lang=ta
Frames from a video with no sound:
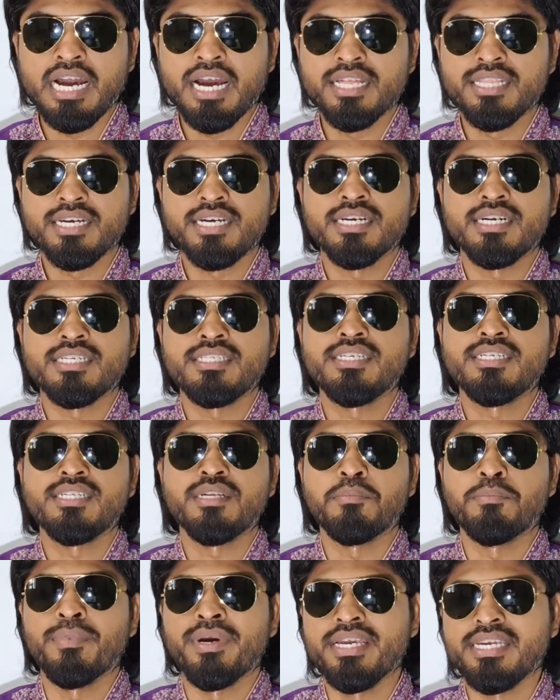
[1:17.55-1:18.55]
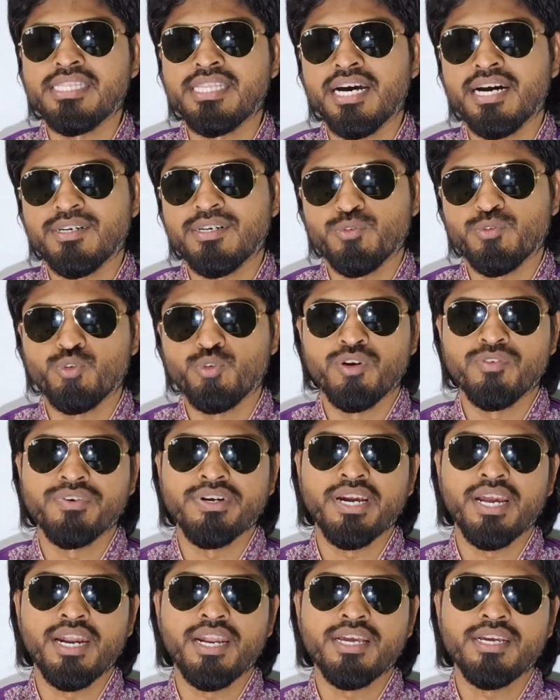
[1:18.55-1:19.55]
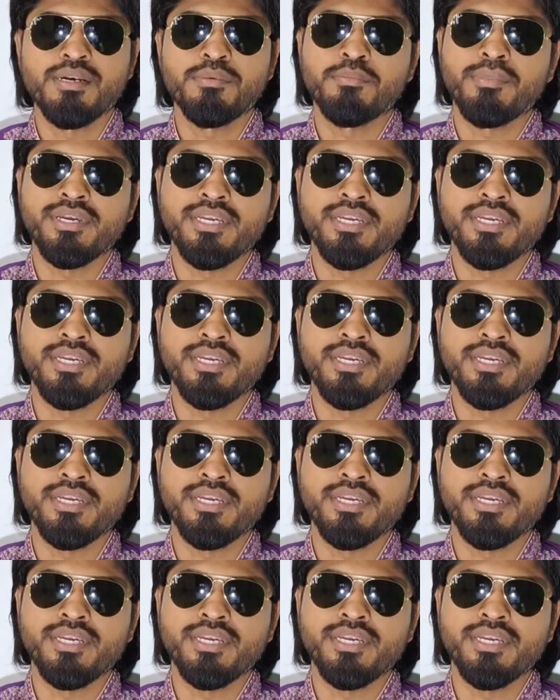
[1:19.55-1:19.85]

அதுக்கடுத்து இந்த மைதா உணவுகளை